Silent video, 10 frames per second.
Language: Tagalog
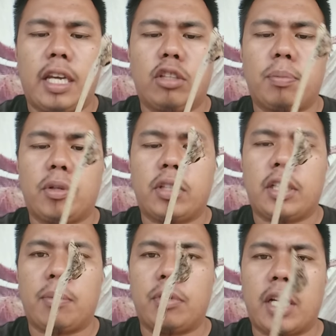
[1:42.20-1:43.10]
Eto po,
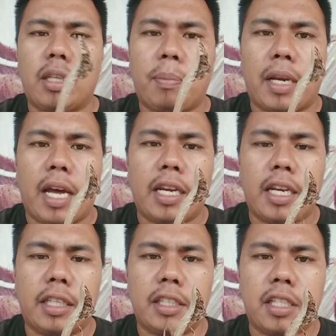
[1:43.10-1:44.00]
tignan po natin,
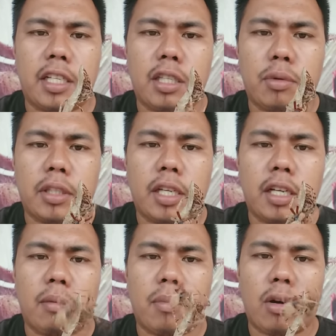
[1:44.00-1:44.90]
paraanan natin siya ng diwag
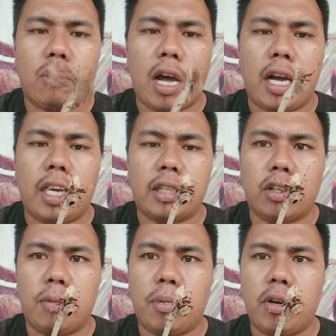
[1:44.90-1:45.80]
na gamba kung
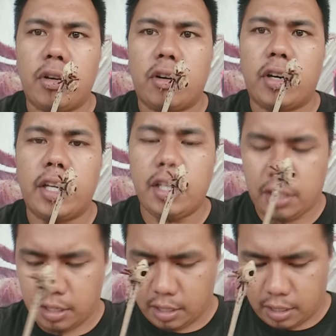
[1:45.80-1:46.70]
kaagat. Opo, okay.
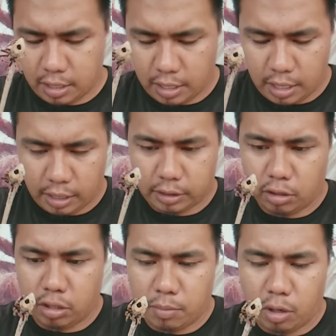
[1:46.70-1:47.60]
Ayan,
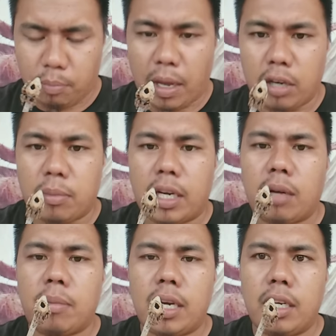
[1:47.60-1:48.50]
nakita nyo naman kung paano
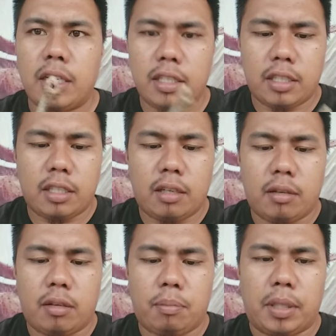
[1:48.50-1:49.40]
manakmal.
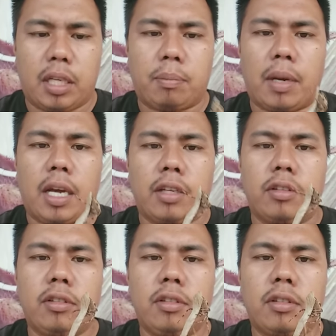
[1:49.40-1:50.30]
Pitik pa lang
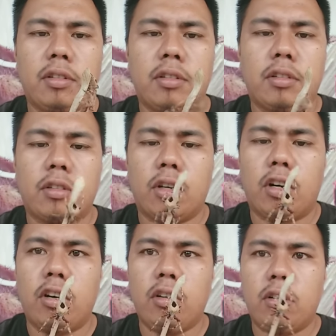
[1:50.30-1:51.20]
yun.
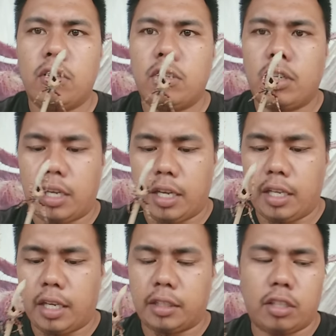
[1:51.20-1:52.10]
O, oh,
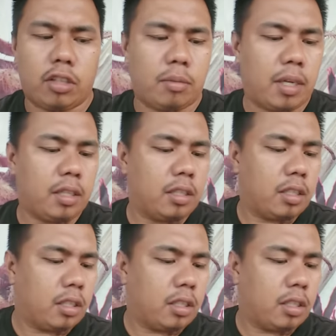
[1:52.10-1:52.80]
ayan, nakita nyo naman.